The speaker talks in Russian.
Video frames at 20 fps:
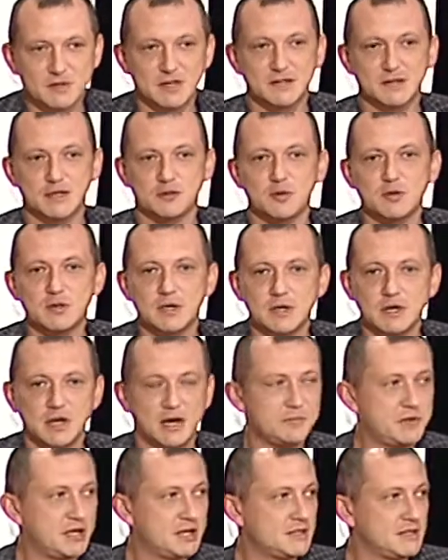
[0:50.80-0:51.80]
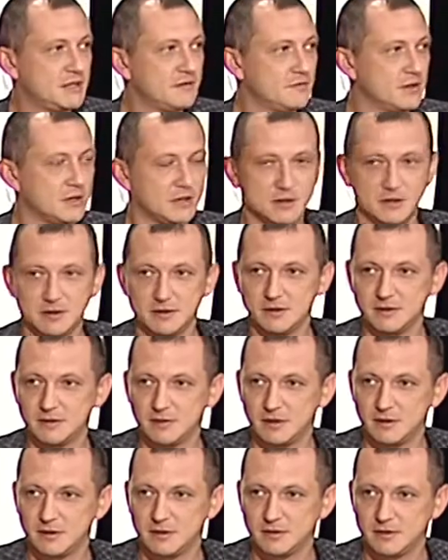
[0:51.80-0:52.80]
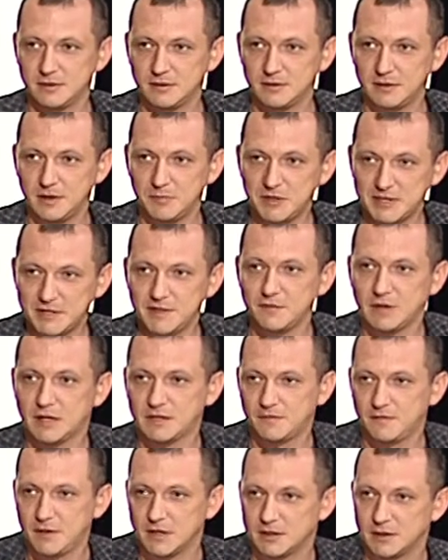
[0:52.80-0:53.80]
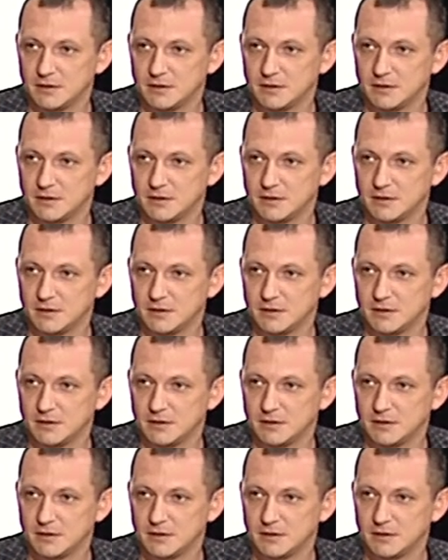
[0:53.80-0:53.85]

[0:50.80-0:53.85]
ну, насколько объективно, э, объективно ответы?